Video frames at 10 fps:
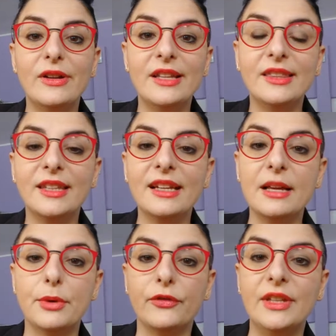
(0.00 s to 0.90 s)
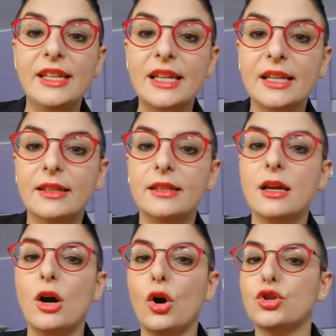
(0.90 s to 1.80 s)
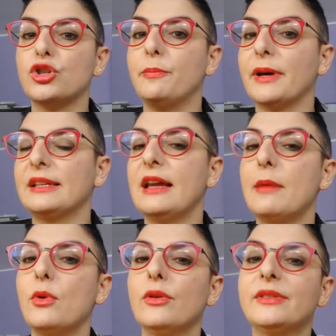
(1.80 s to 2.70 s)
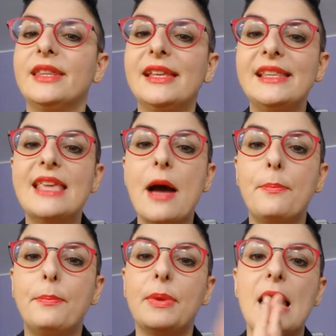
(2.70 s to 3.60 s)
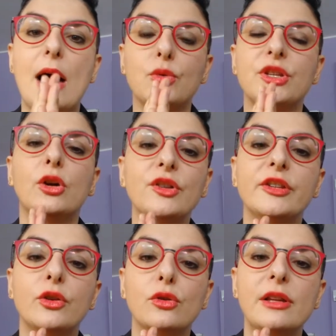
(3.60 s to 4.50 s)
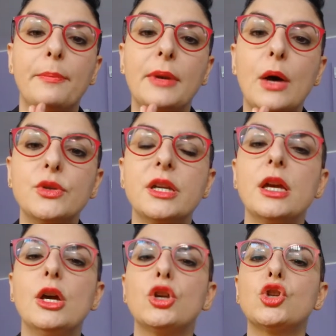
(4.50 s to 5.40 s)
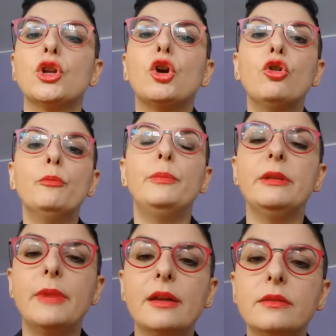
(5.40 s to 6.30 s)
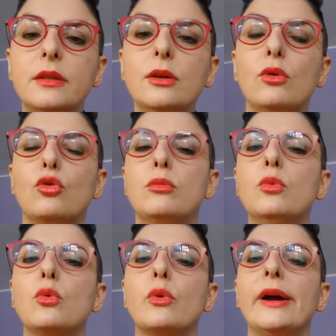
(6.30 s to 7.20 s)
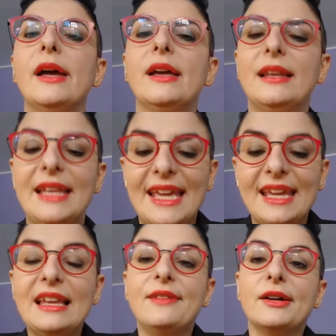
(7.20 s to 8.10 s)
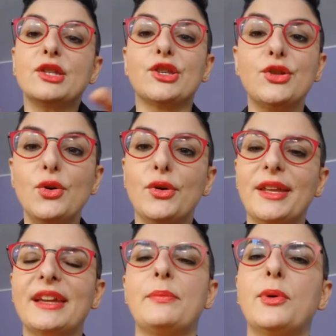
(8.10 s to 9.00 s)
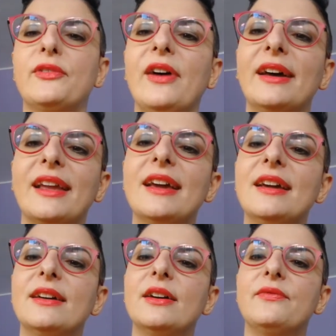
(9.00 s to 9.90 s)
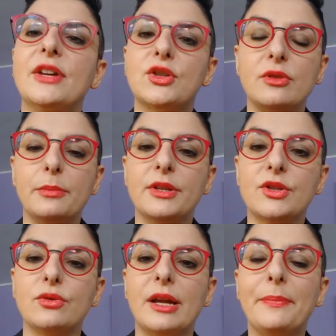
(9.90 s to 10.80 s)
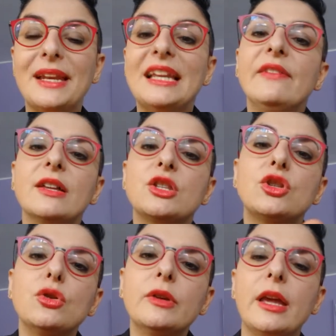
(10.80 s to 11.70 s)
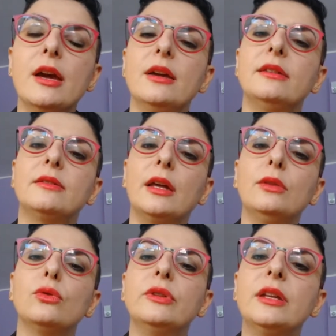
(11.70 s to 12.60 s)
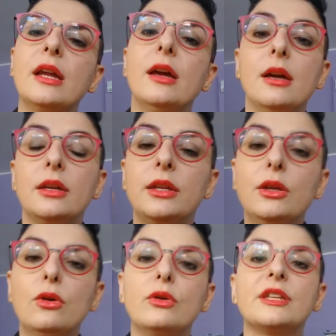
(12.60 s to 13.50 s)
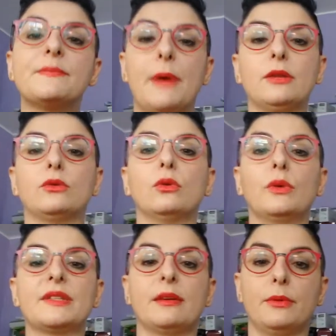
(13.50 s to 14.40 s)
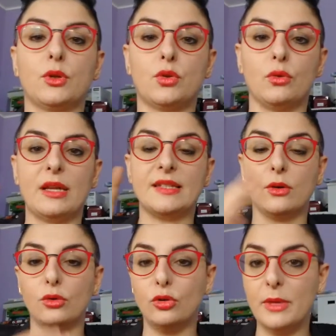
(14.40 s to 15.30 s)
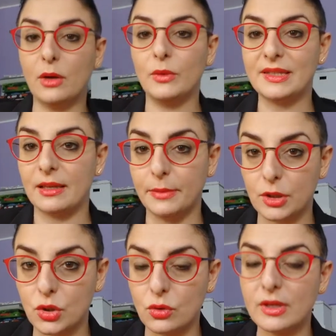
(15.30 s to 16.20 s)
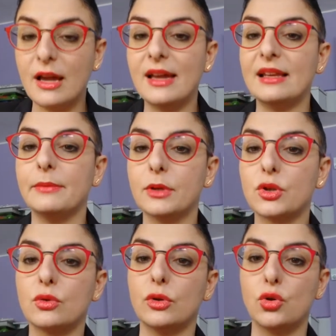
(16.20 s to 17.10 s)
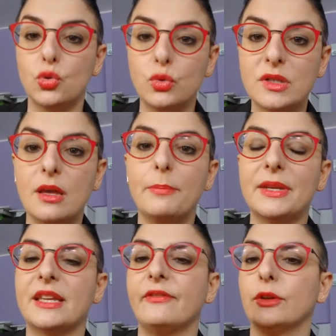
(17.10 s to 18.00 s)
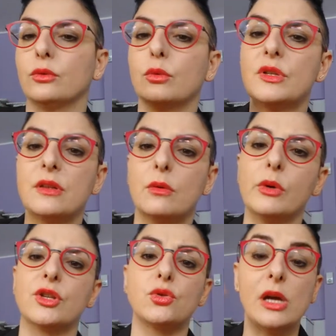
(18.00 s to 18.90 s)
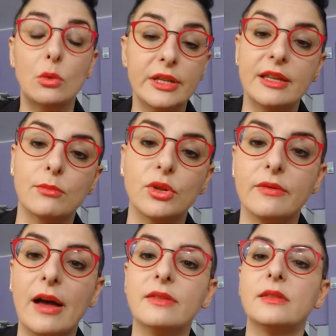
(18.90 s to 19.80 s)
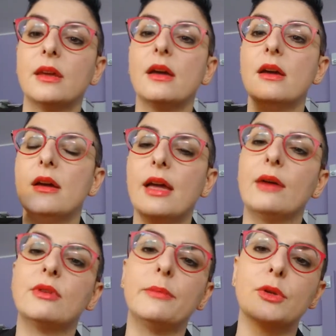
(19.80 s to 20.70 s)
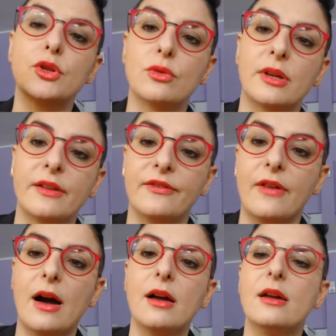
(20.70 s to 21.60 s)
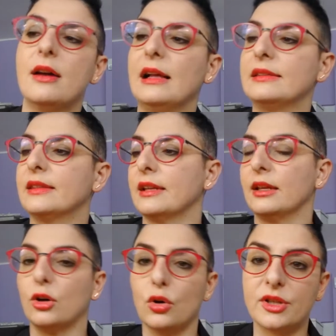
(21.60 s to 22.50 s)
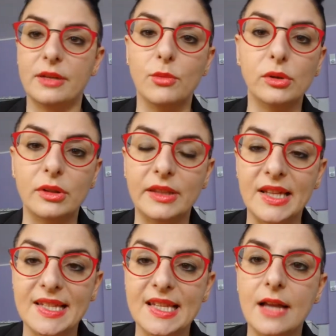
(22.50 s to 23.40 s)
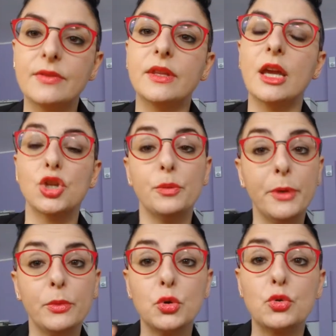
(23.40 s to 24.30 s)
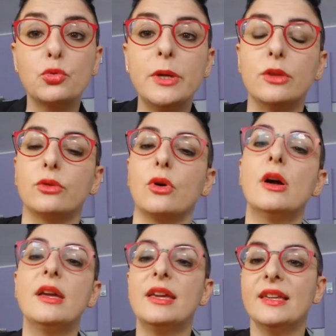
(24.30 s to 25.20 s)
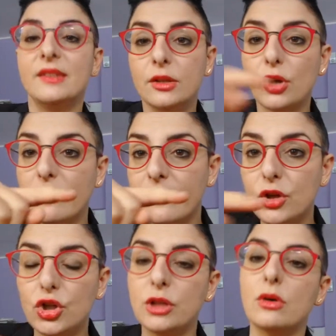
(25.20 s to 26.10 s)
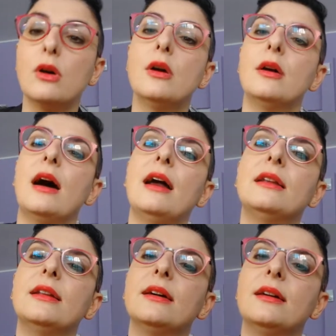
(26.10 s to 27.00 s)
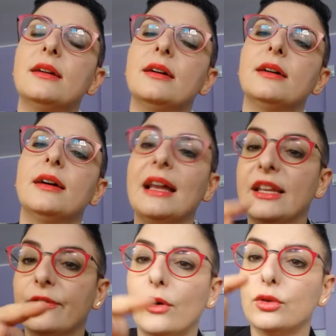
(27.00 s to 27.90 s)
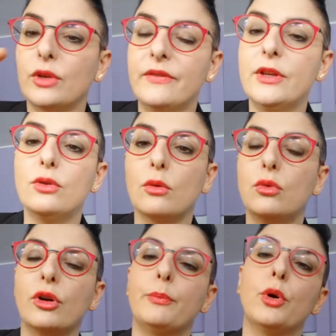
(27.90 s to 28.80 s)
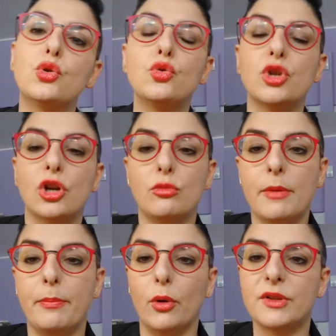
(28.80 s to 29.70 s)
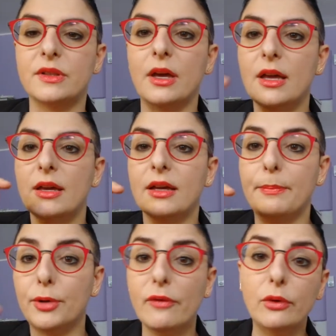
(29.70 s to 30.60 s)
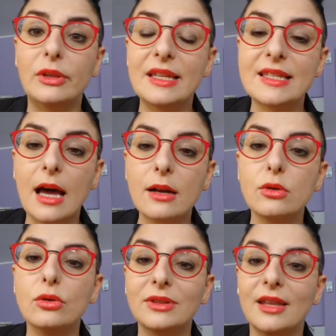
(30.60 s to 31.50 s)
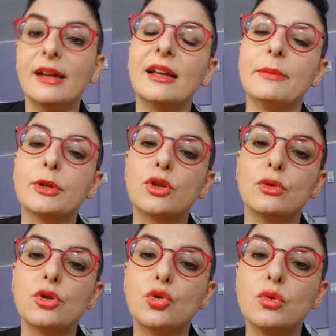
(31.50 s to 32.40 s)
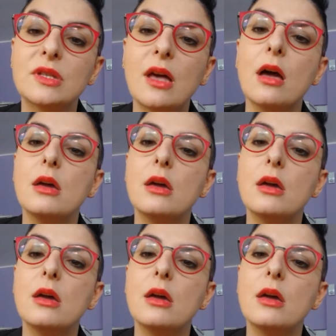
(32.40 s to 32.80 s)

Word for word: Valentina, la prof di LinkedIn, oggi parliamo degli applausi. Cosa sono gli applausi? Sono i complimenti o comunque le elevazioni che puoi fare eh, verso una persona. Per elevazione intendo dire io rispetto questa persona. Secondo me questa persona è la persona giusta perché ha fatto questo e questo, è un leader motivante, è una persona che fa altre cose molto interessanti e c'è proprio uno strumento e si trova vicino al, eh, alle foto, ai video, a quello che puoi aggiungere come post eh, prova a utilizzarlo, tagga la persona giusta